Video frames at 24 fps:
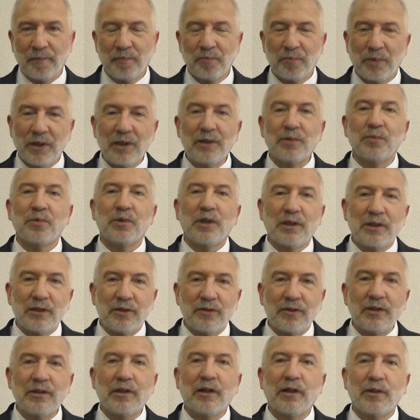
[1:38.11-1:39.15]
Поэтому я
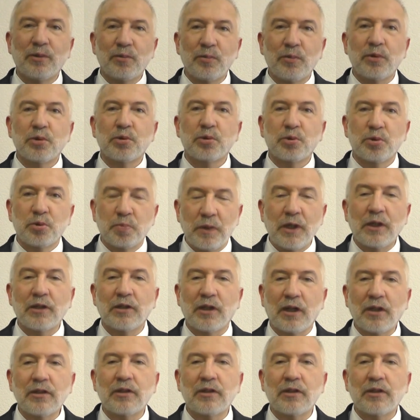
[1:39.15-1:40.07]
действительно думал, что шпектор